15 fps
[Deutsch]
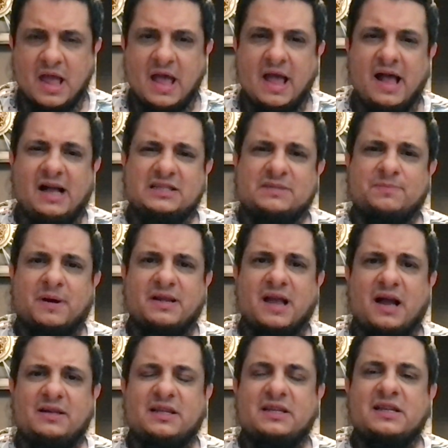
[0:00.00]
Erstmal,
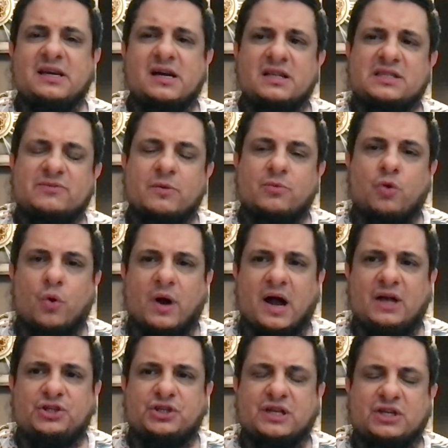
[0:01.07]
Jani, nirgendwo im
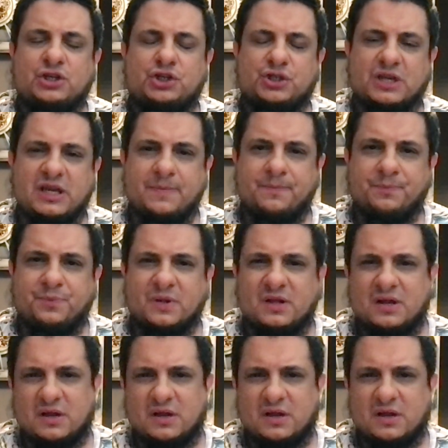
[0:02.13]
Koran steht geschrieben,